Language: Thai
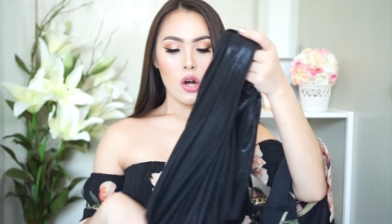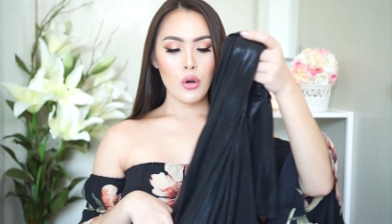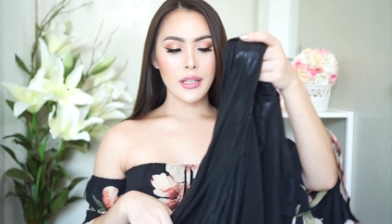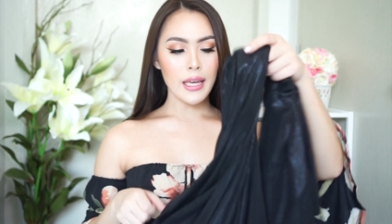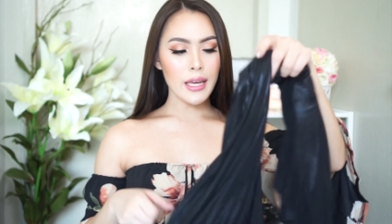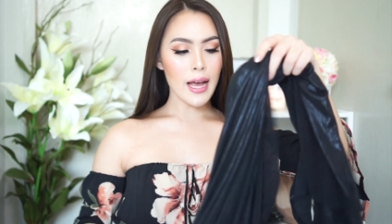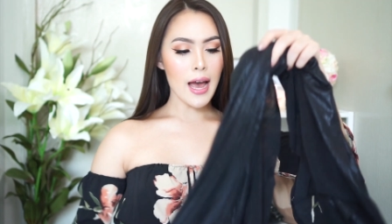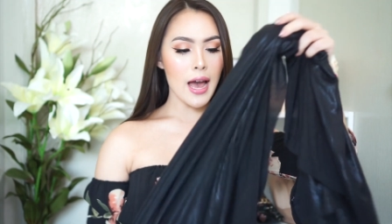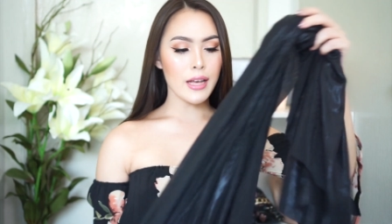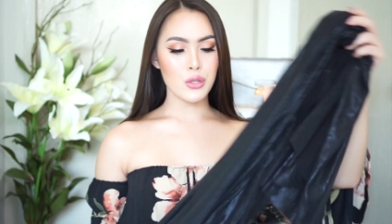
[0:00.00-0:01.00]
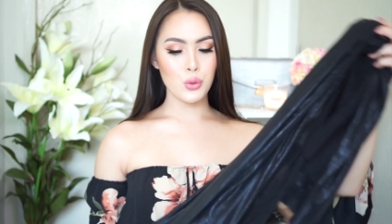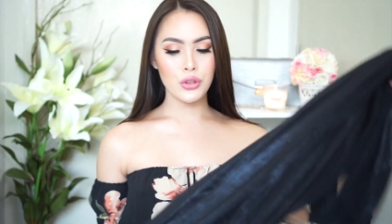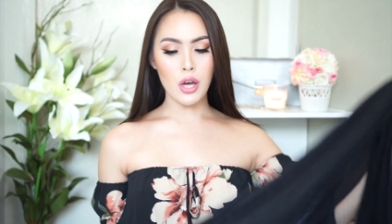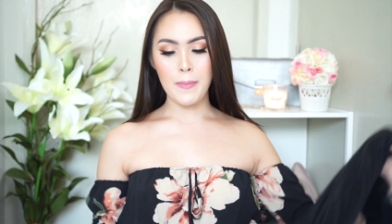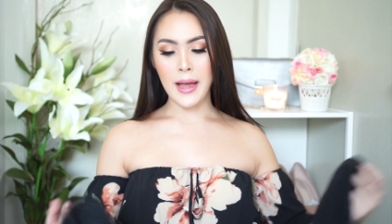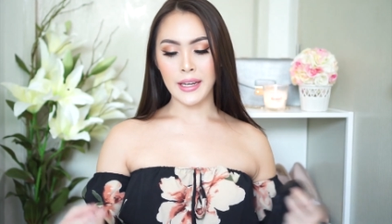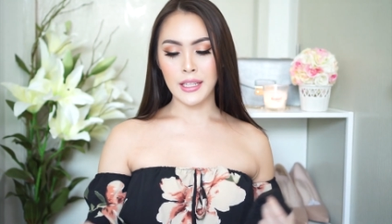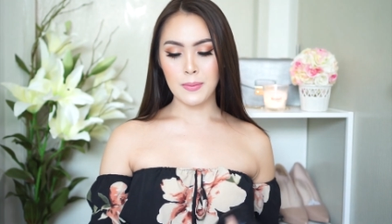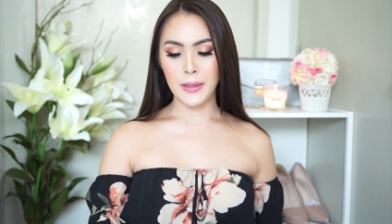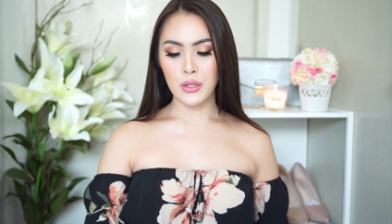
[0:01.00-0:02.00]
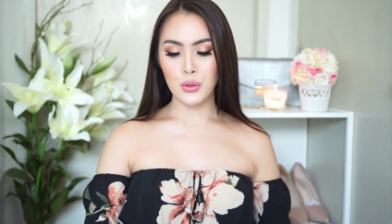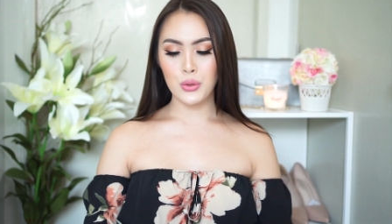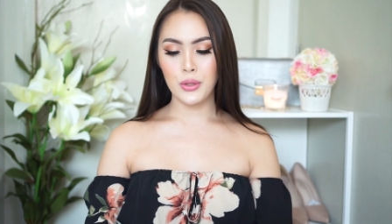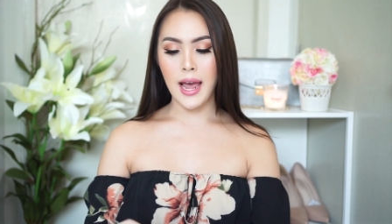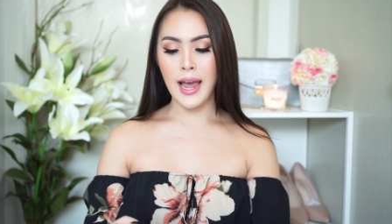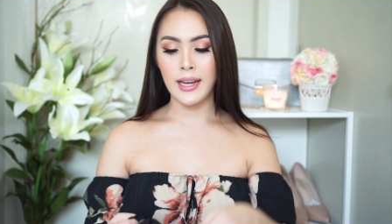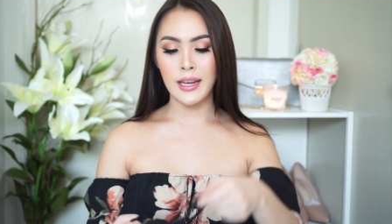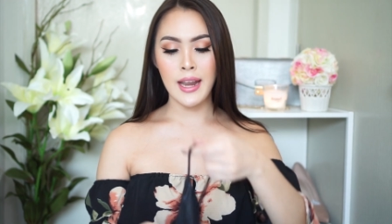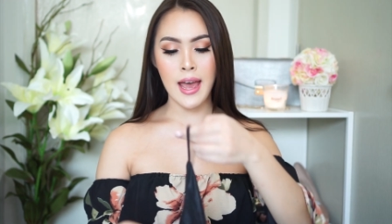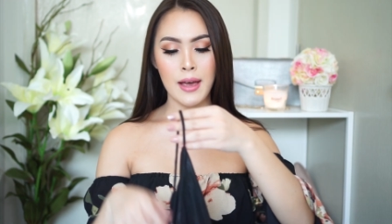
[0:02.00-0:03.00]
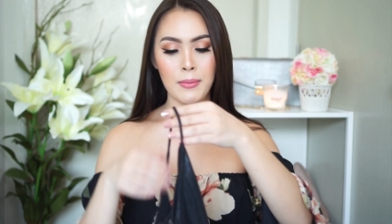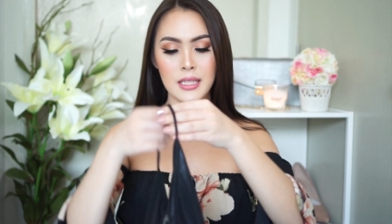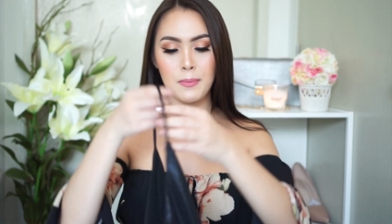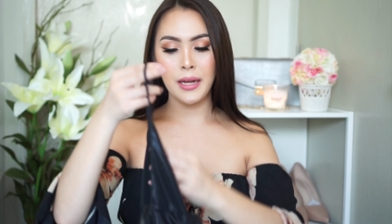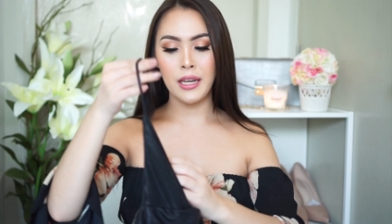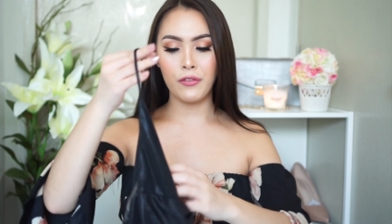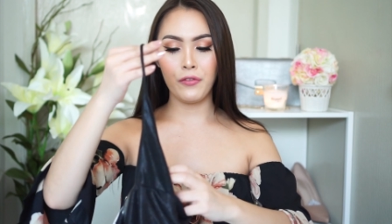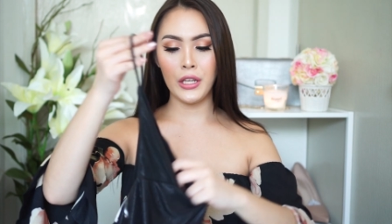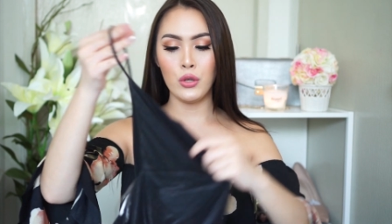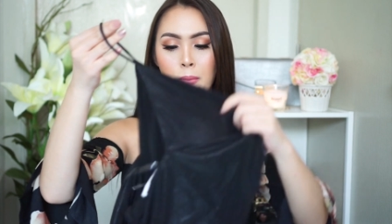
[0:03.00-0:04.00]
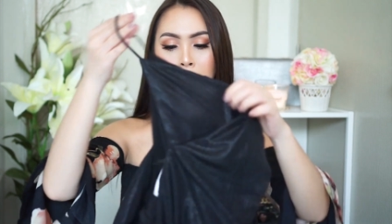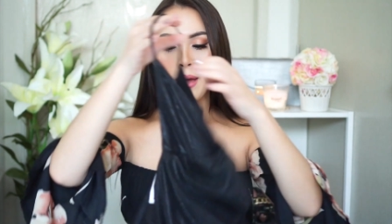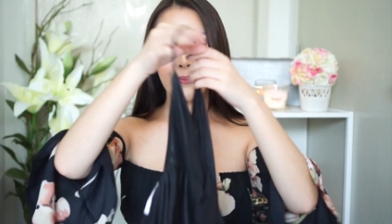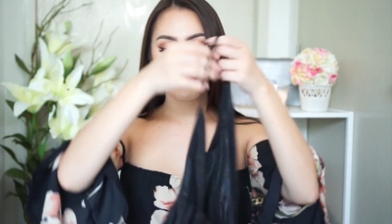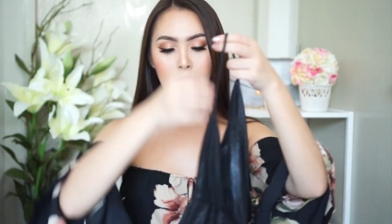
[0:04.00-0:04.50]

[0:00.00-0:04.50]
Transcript: โอเคค่ะชุดต่อไปอันนี้จะเป็นชุดสุดท้ายแล้วนะมันจะเป็นฟีลแบบ